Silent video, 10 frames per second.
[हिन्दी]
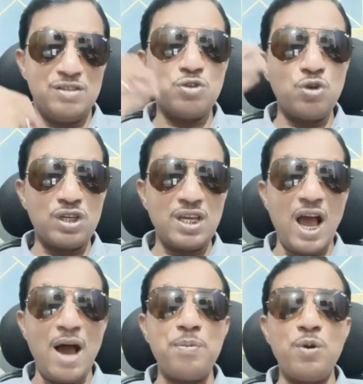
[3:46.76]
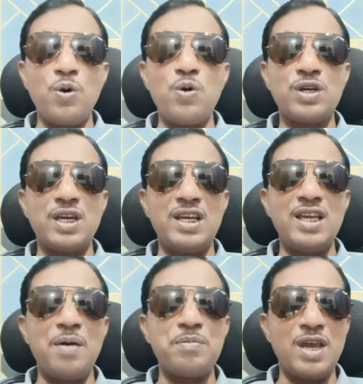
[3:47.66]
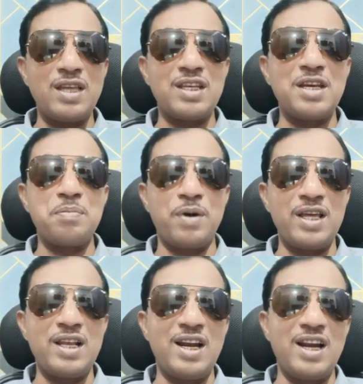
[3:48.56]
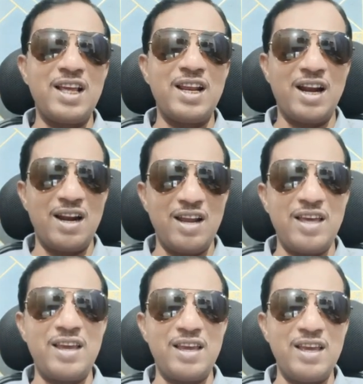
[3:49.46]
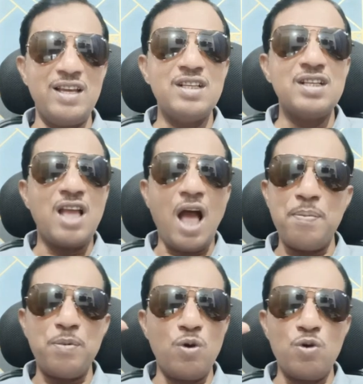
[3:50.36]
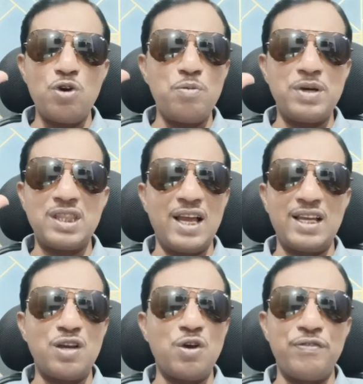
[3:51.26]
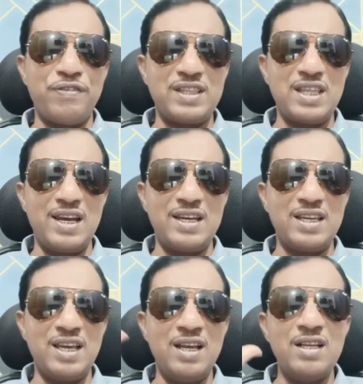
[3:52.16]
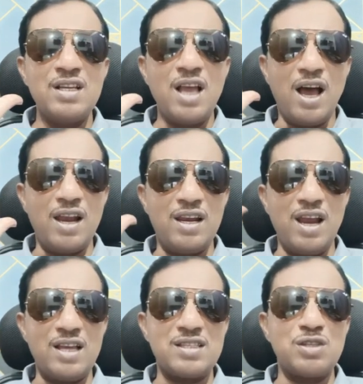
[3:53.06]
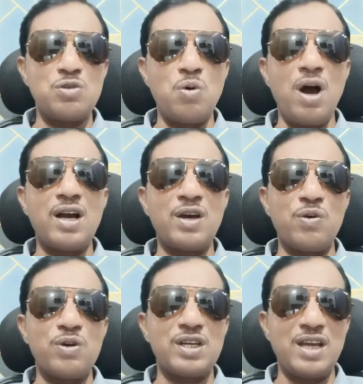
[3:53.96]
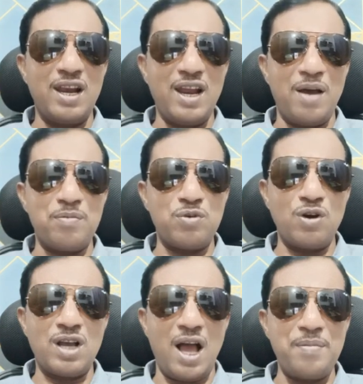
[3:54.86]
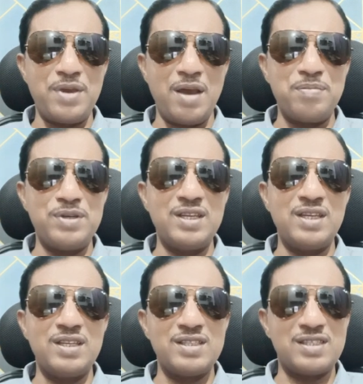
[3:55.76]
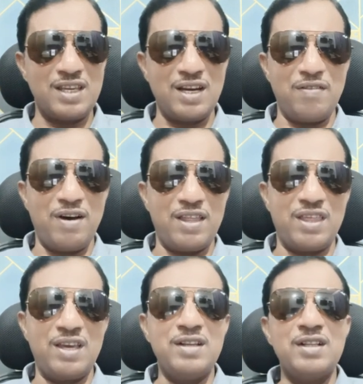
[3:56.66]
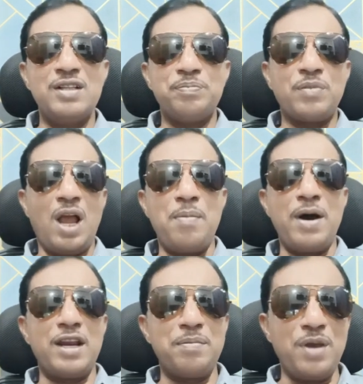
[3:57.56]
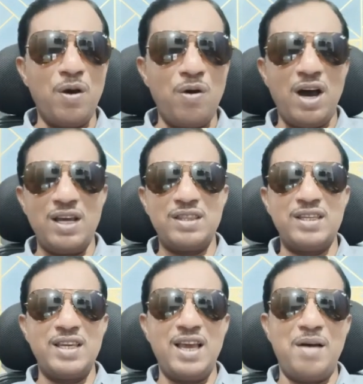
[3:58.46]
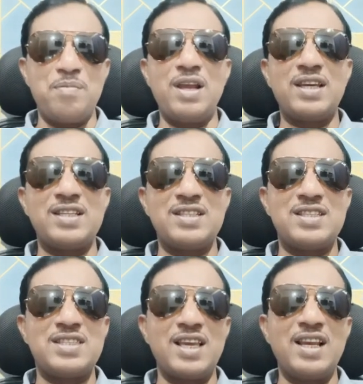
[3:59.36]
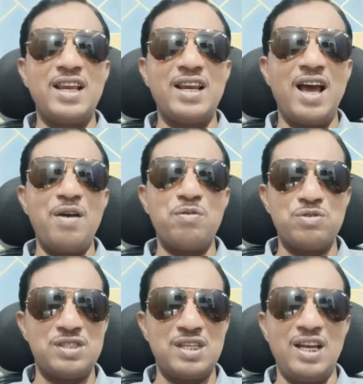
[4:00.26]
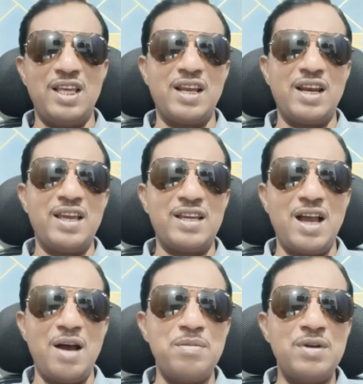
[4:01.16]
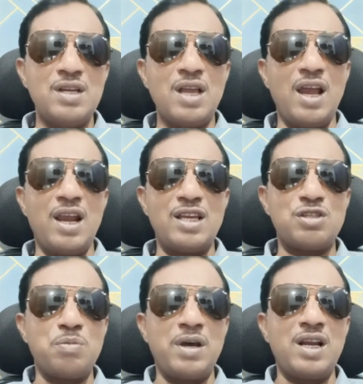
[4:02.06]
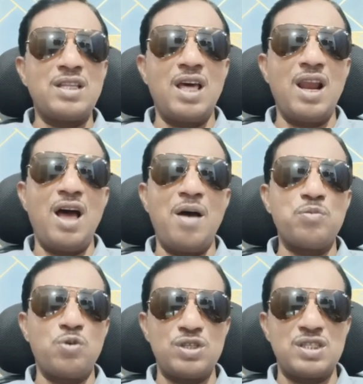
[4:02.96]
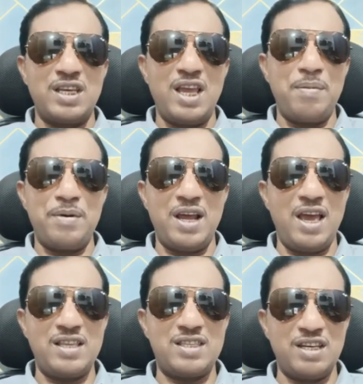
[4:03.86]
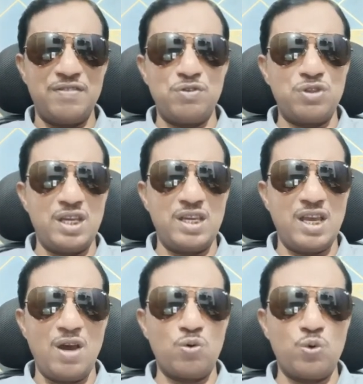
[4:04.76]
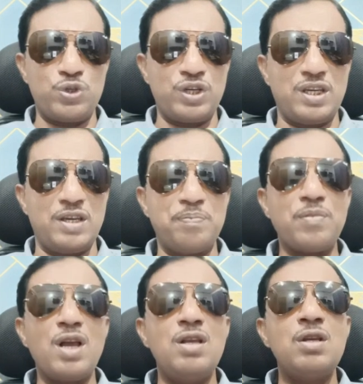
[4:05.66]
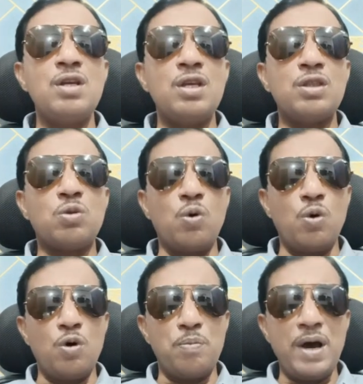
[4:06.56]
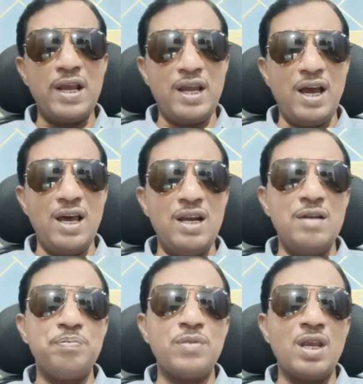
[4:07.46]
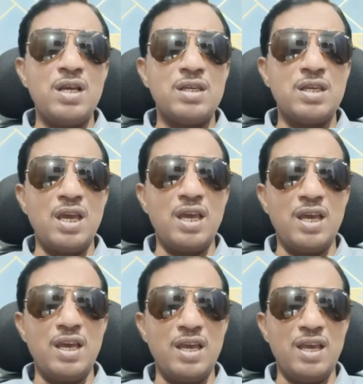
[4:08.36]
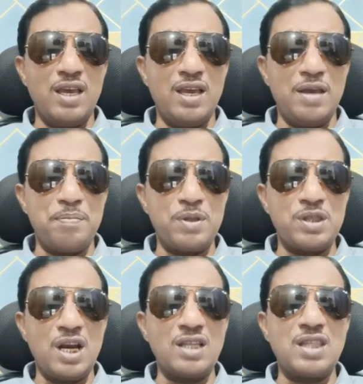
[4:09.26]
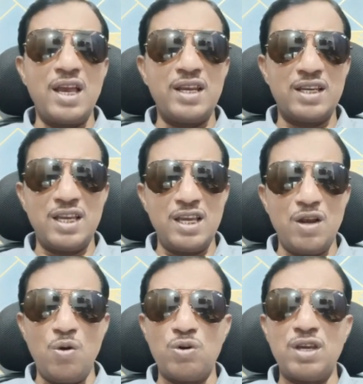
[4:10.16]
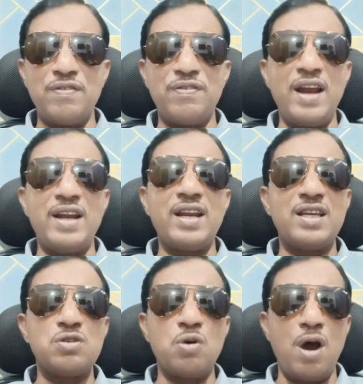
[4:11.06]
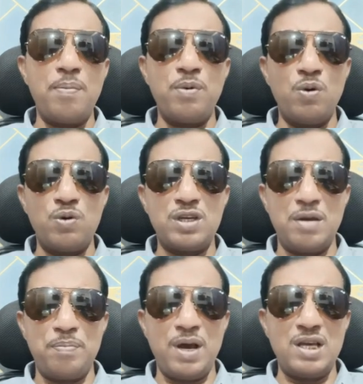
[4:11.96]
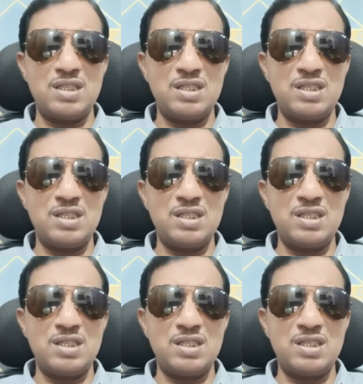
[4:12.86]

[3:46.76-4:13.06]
जो कि आप लोगों के लिए हम ये इतनी बड़ी लड़ाई लड़ रहे हैं आप लोगों को बता के कोई फ़ायदा नहीं है अल्लाह से दुआ करो कि अल्लाह हमको कामयाबी से नवाजे हमारी भी औकात नहीं है हम लेकिन जिससे लेना उनसे ले रहे हैं काम अल्लाह सुबहाना तला हमको ज़रिया बनाया है सिर्फ उतना ही है और कुछ नहीं है तो बहरहाल ये पंद्रह तारीख के ये लोगों के फ्लाइट है जो आप लोगों के पास